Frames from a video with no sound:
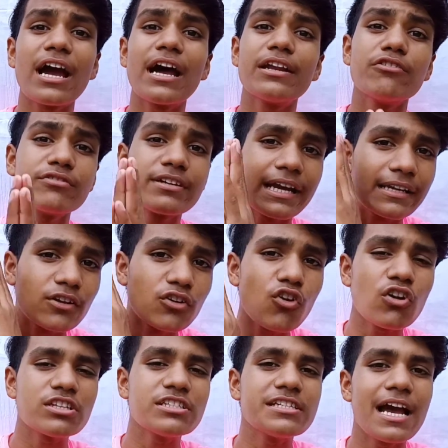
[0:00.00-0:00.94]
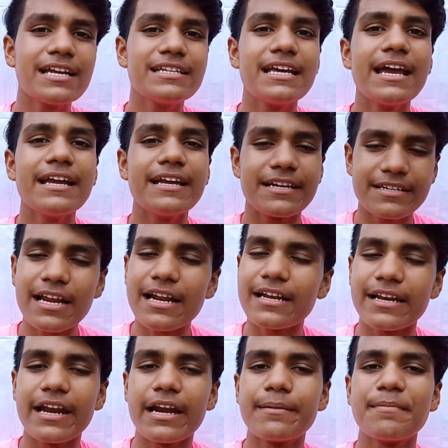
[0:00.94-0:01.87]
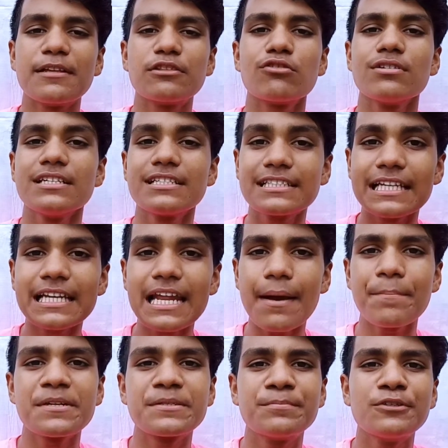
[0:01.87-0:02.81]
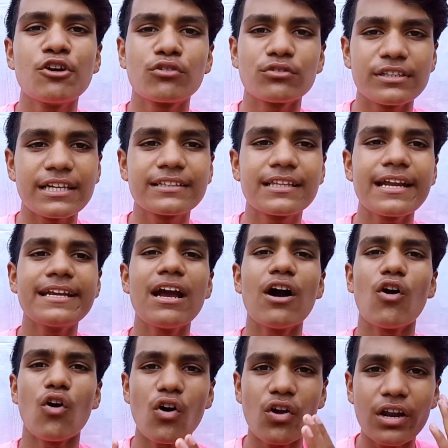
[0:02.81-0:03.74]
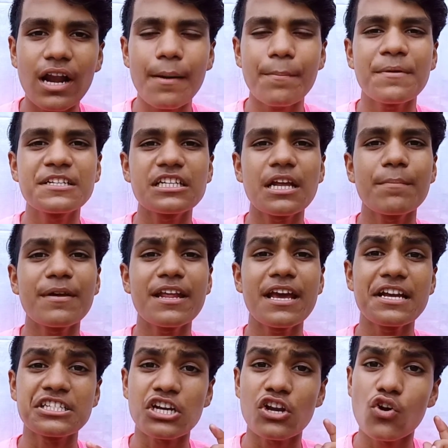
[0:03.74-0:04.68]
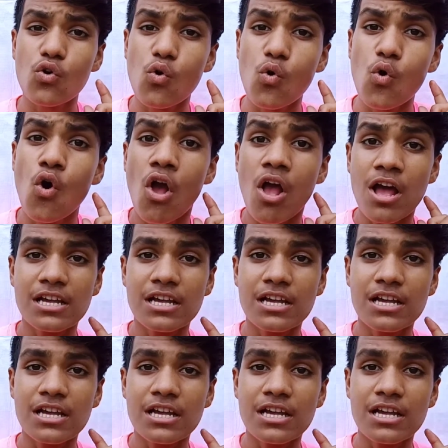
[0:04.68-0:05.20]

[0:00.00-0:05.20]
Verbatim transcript: क्या न्यू टेक्नोलॉजी आई है इंटरनेट पे तो इसके लिए आप इस वीडियो को देखते रहिए और अगर आप मेरे चैनल पर नए चैनल को